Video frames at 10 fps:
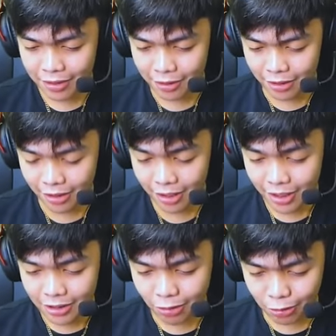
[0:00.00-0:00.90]
No?
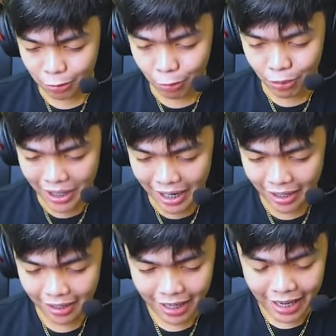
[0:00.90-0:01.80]
Tortula.
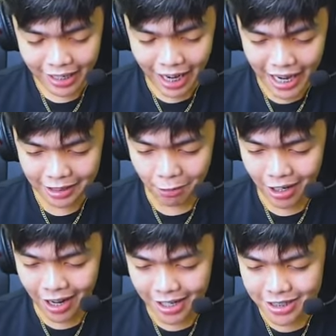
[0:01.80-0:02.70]
Kahit wala ang